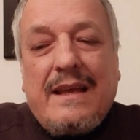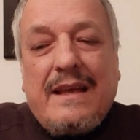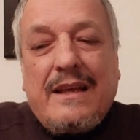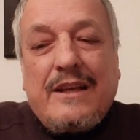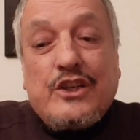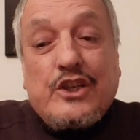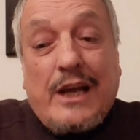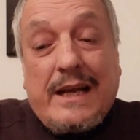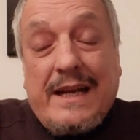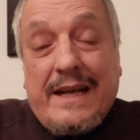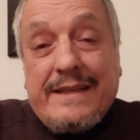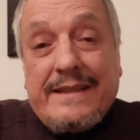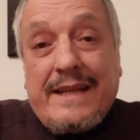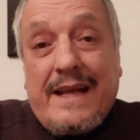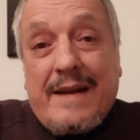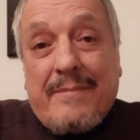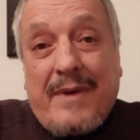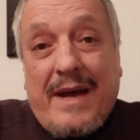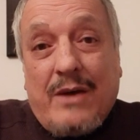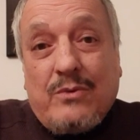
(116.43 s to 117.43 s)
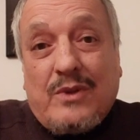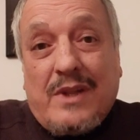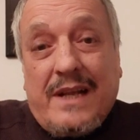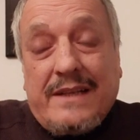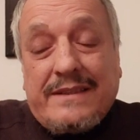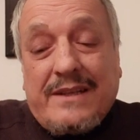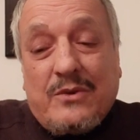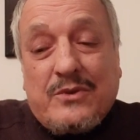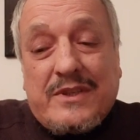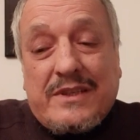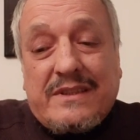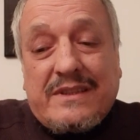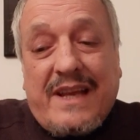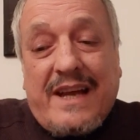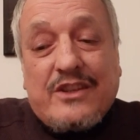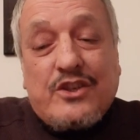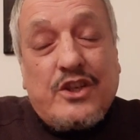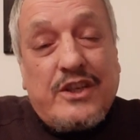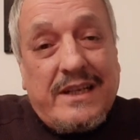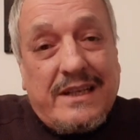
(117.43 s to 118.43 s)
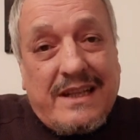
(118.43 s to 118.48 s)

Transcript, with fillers: شحال عندنا 4 و3 و 16 هي